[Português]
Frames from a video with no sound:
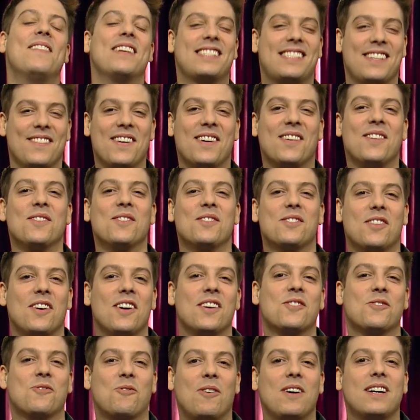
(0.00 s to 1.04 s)
mas você vê como são
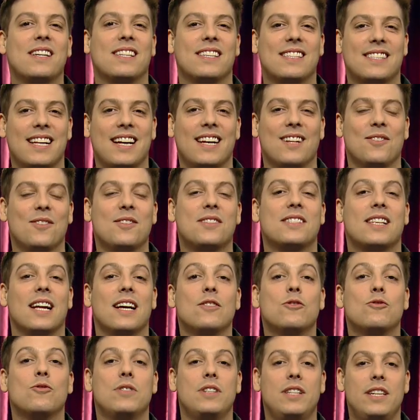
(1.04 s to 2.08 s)
as coisas, né? Nos
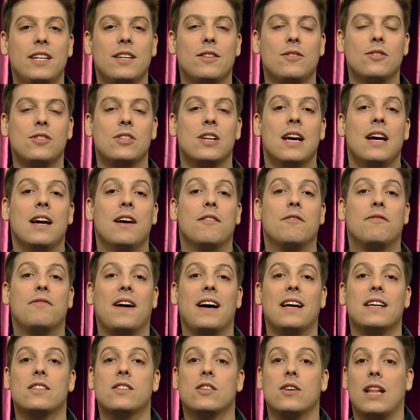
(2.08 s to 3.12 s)
Estados Unidos,
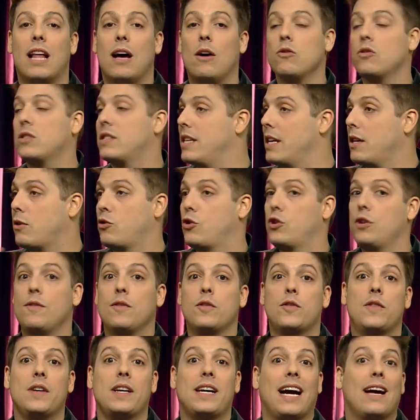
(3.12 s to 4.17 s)
lá os
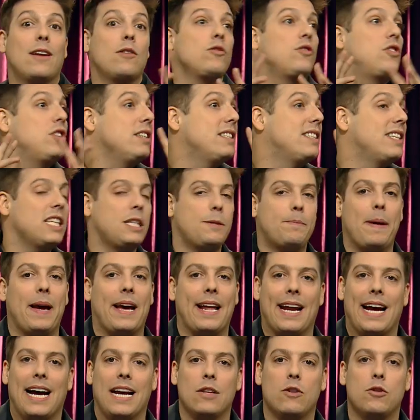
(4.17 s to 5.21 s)
executivos ficaram
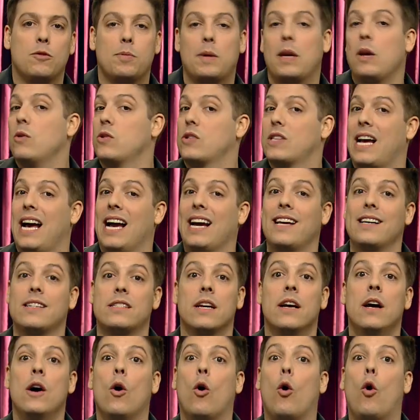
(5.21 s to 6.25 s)
desesperados porque os hackers
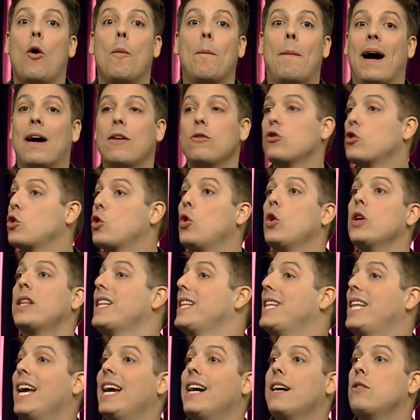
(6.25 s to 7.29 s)
roubaram os
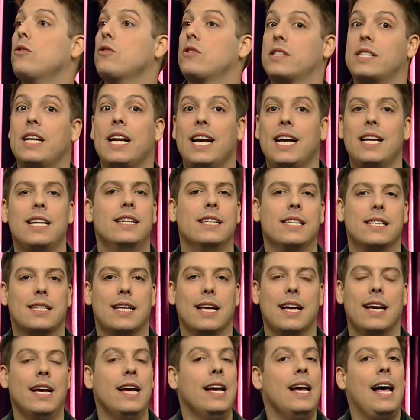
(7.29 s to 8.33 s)
roteiros deles,
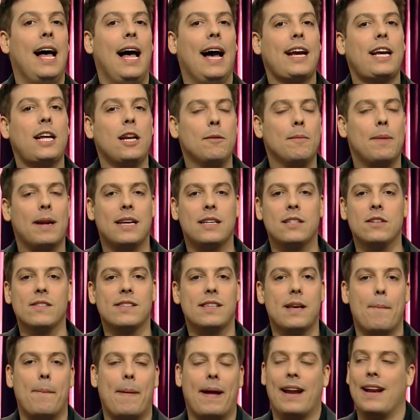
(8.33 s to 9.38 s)
né? Aqui no Brasil,
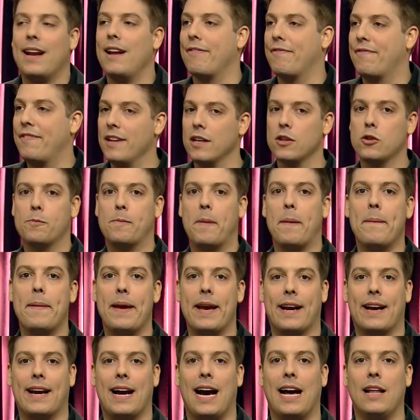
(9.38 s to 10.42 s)
você para na fila do
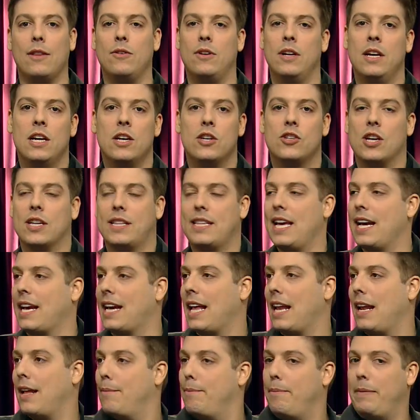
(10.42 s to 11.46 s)
supermercado, já tem
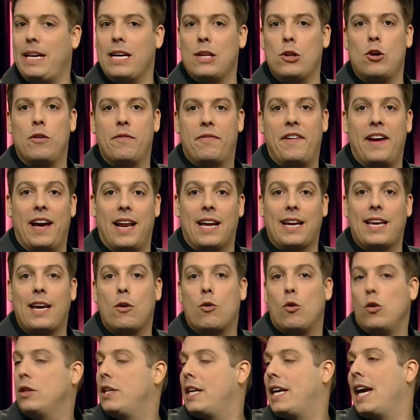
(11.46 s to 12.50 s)
aquela minha novela que
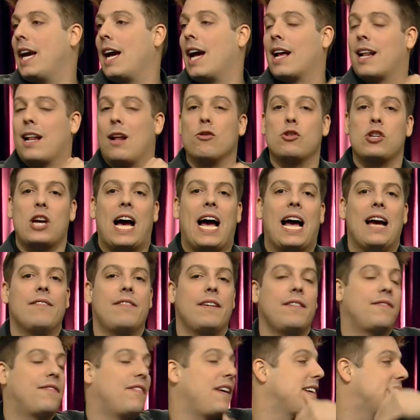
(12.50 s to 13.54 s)
conta o que a Cláudia Raia
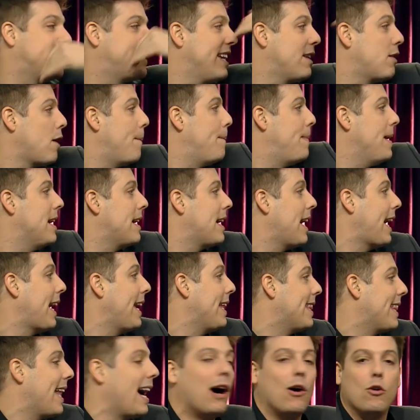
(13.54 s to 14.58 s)
vai fazer com a Bianca
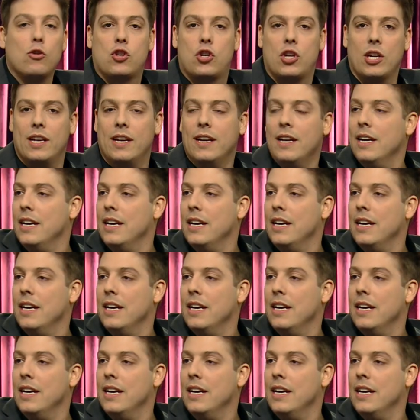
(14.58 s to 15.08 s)
Rinaldi